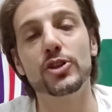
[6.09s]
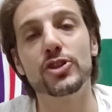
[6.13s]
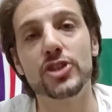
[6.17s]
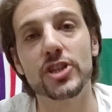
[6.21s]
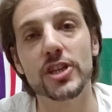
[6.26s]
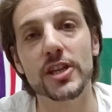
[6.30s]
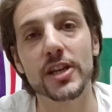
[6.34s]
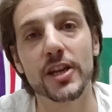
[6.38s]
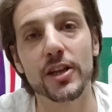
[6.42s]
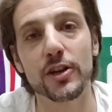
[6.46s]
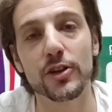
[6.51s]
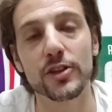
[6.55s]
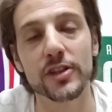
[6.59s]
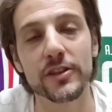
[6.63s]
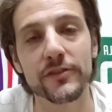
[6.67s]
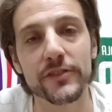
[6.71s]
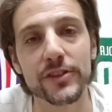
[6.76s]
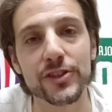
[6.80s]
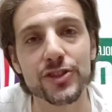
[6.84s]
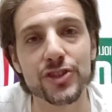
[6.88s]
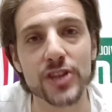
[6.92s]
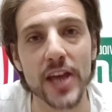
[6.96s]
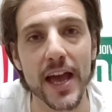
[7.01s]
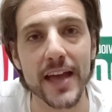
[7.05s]
il ciclo di
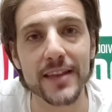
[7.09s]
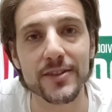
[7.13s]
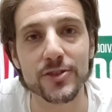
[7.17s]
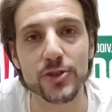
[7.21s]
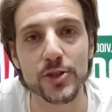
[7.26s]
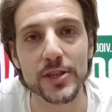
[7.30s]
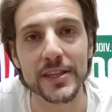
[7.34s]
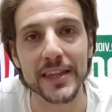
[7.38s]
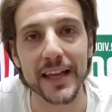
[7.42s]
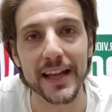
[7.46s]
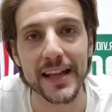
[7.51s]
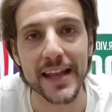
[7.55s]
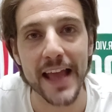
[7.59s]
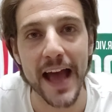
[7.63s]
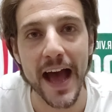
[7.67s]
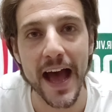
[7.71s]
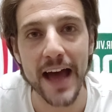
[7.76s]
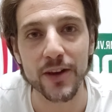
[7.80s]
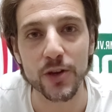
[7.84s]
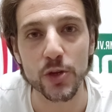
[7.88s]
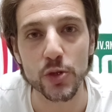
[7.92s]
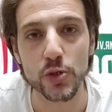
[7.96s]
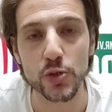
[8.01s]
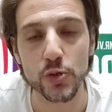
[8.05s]
Vincenzo
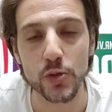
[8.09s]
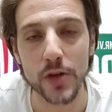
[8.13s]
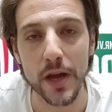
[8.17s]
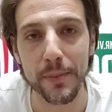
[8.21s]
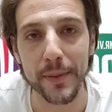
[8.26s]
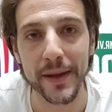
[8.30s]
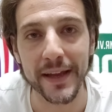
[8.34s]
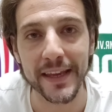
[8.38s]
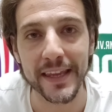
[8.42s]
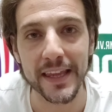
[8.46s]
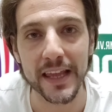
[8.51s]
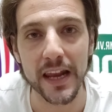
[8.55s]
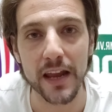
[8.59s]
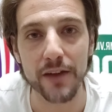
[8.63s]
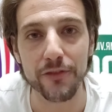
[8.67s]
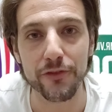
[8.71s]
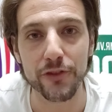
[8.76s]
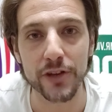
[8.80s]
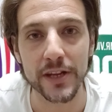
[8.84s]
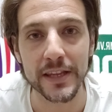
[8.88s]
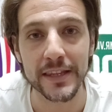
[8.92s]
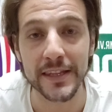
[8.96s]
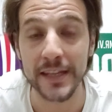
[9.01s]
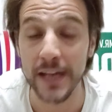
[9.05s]
Italiano sulla panchina della
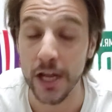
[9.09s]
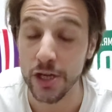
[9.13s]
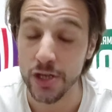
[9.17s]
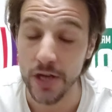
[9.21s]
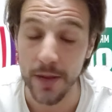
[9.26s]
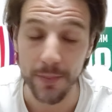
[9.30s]
Fiorentina,